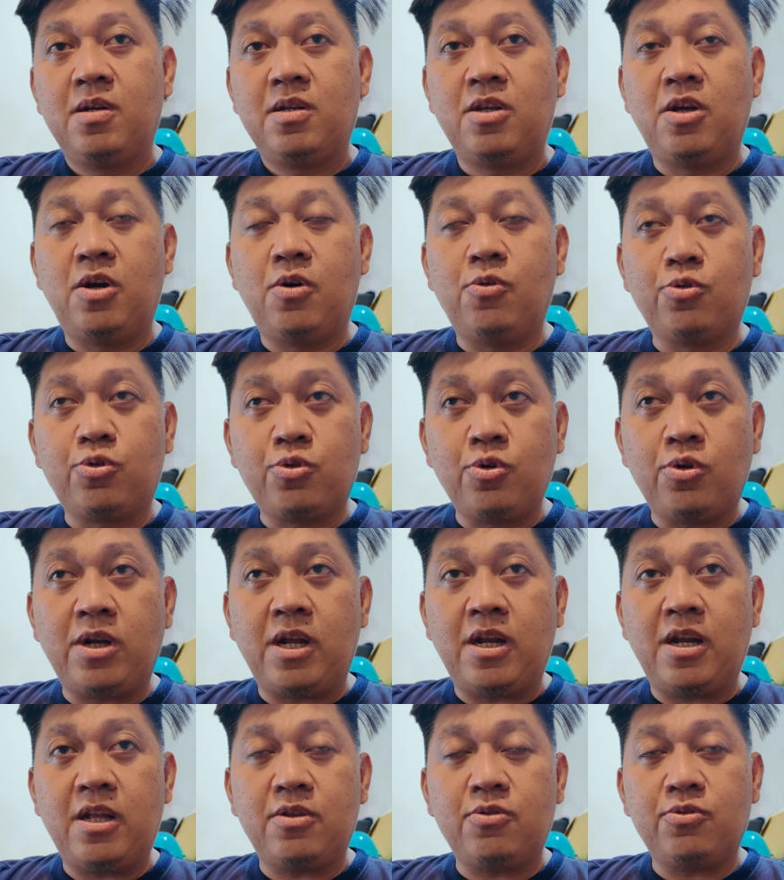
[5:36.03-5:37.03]
ya utuh
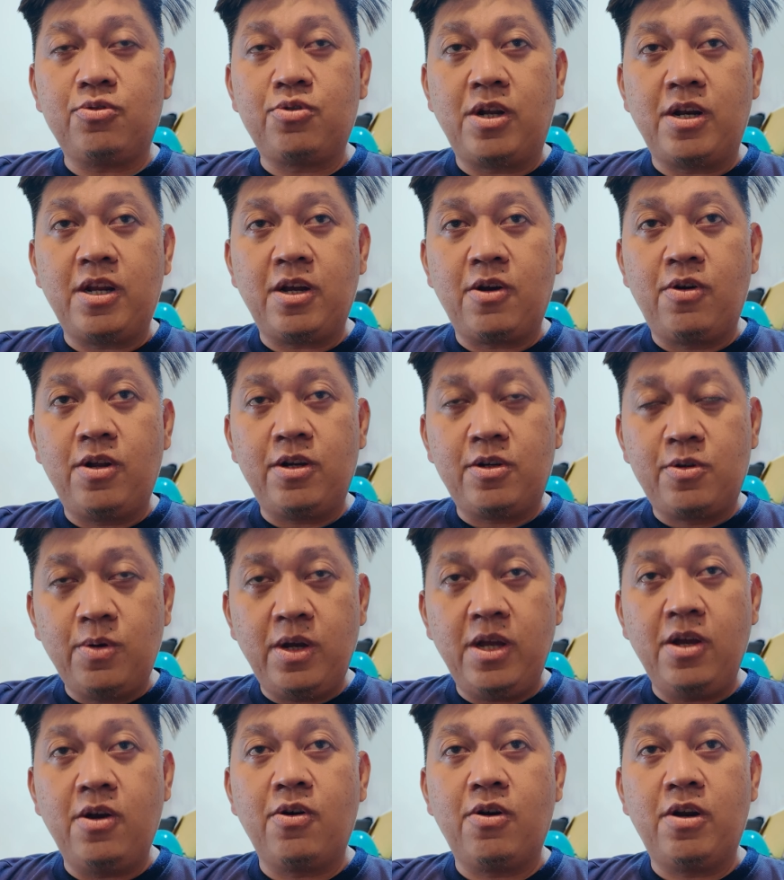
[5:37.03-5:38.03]
nenek tujuan yang golek
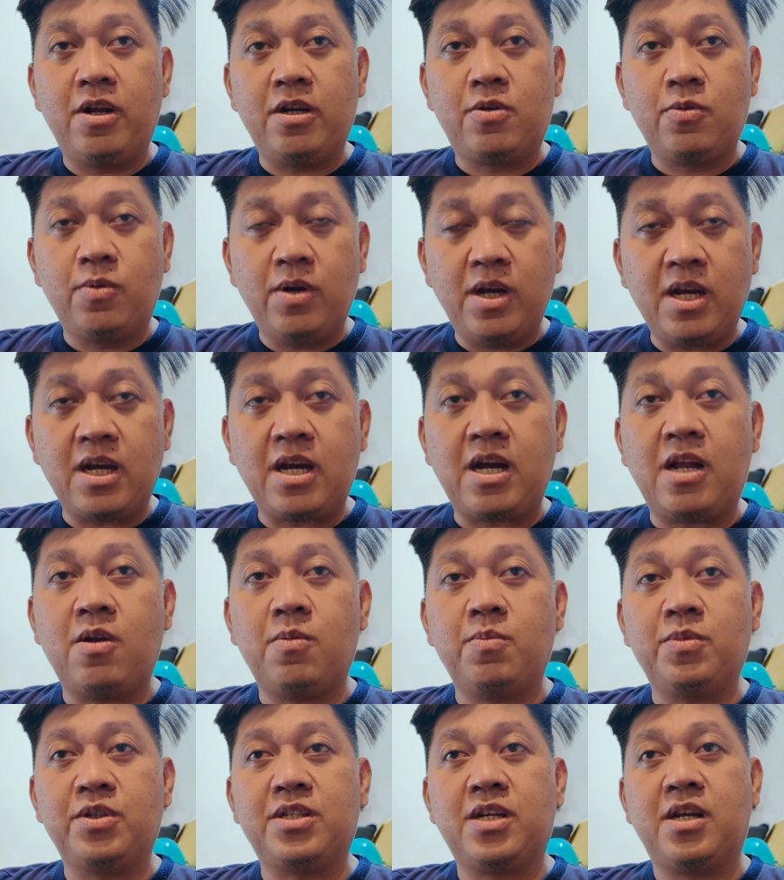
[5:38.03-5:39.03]
duit yang golek duit kalau
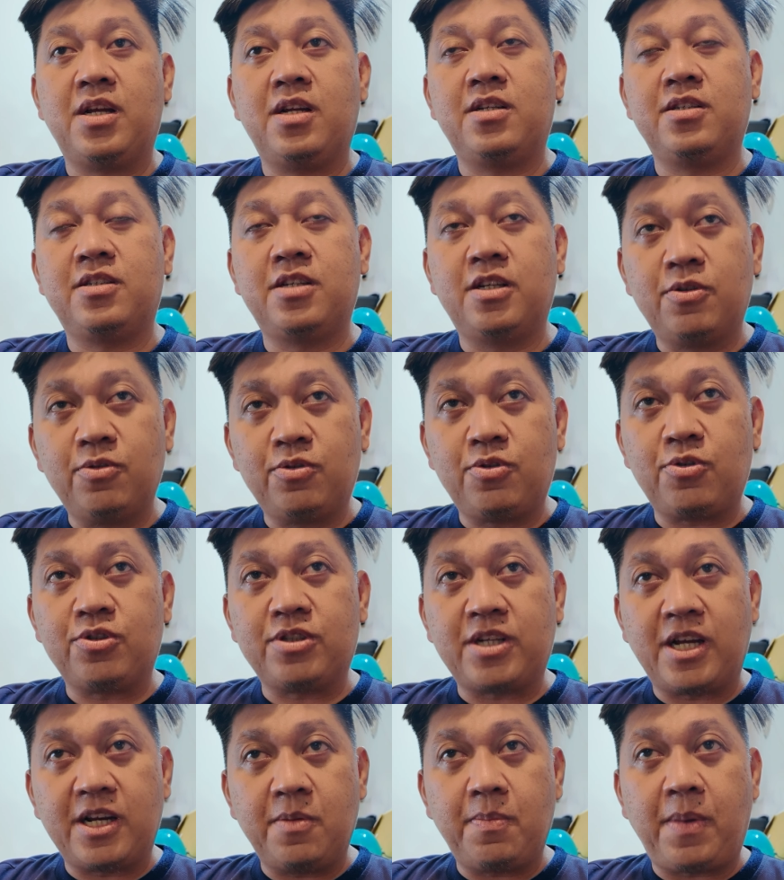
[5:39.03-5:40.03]
misalnya di situ terus
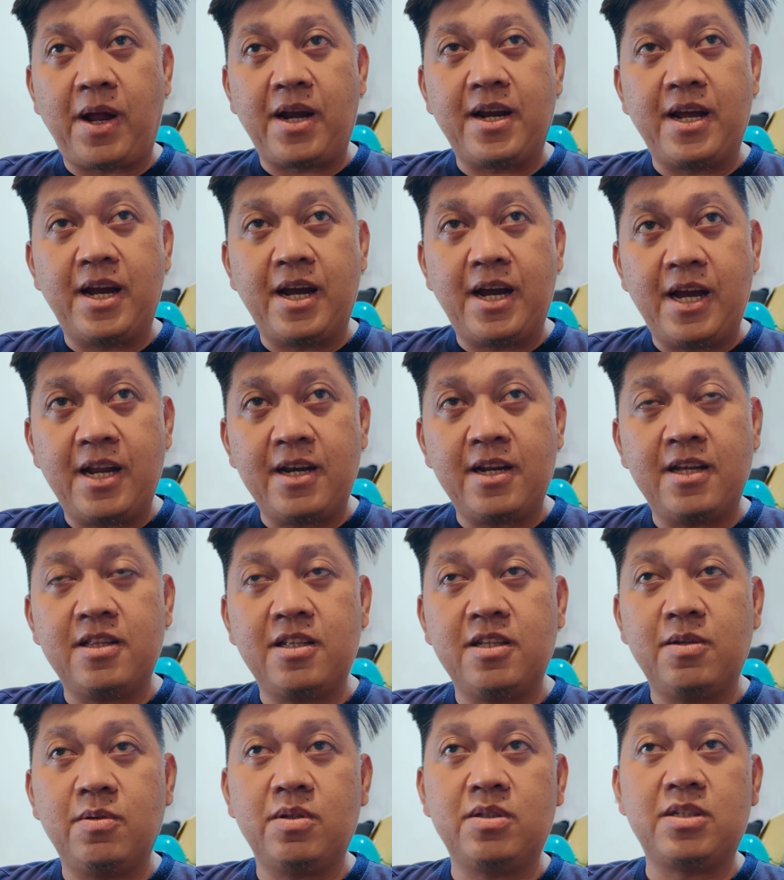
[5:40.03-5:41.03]
cari pandangan
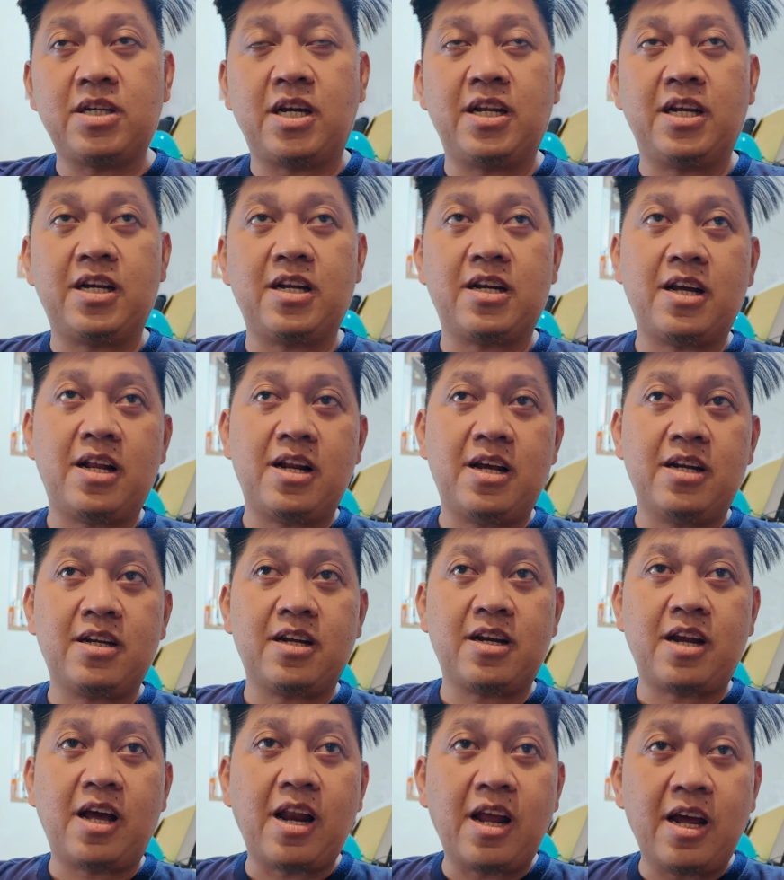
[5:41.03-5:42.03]
nanti cari
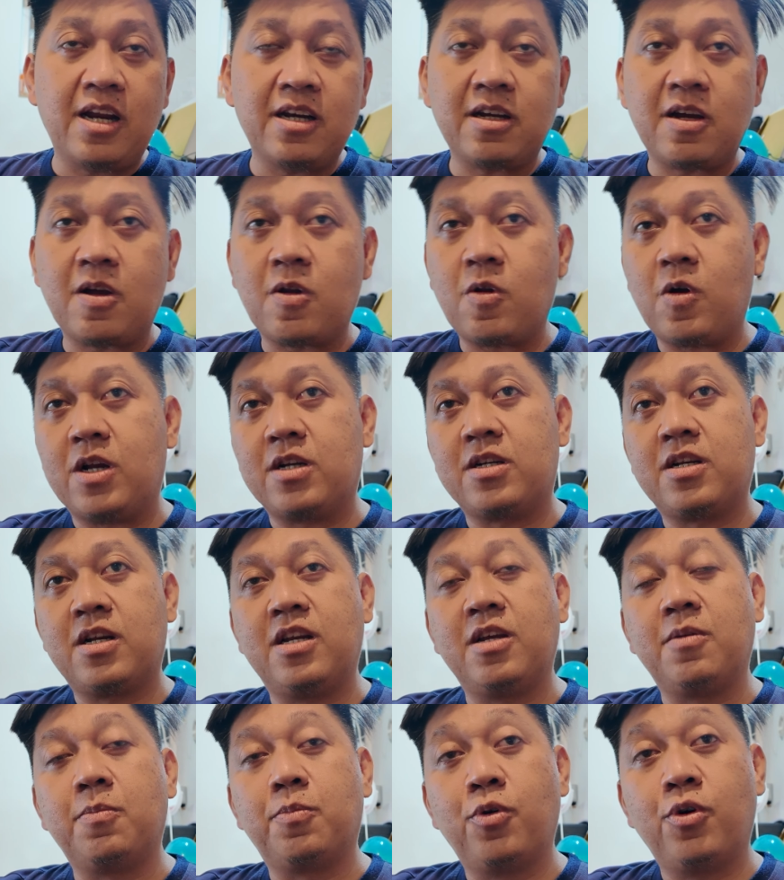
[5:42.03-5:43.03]
kenalan-kenalan kalau ada
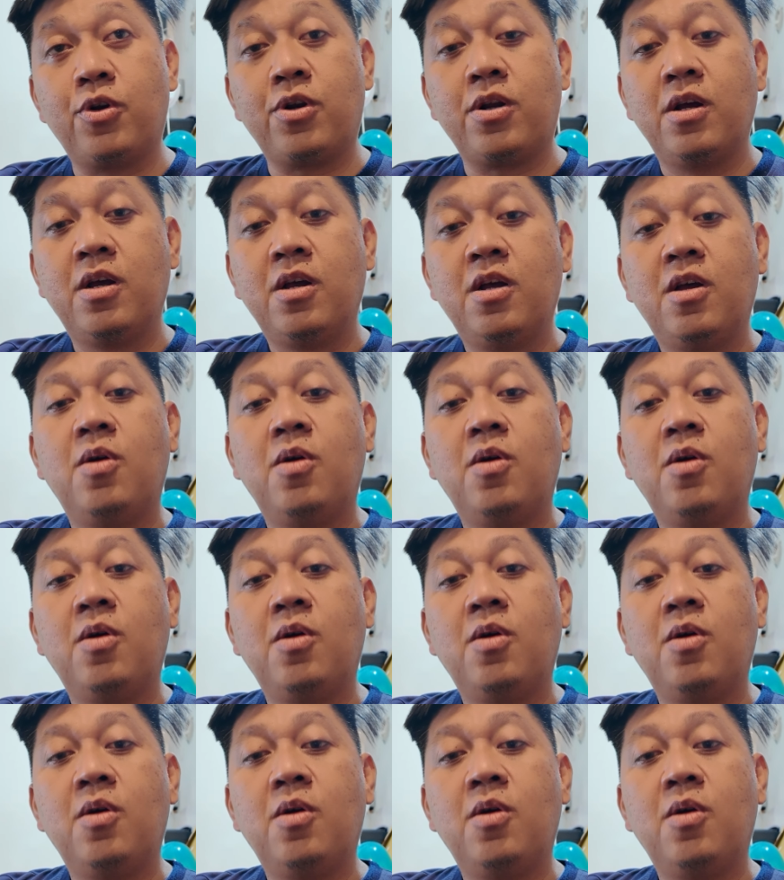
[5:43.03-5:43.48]
libur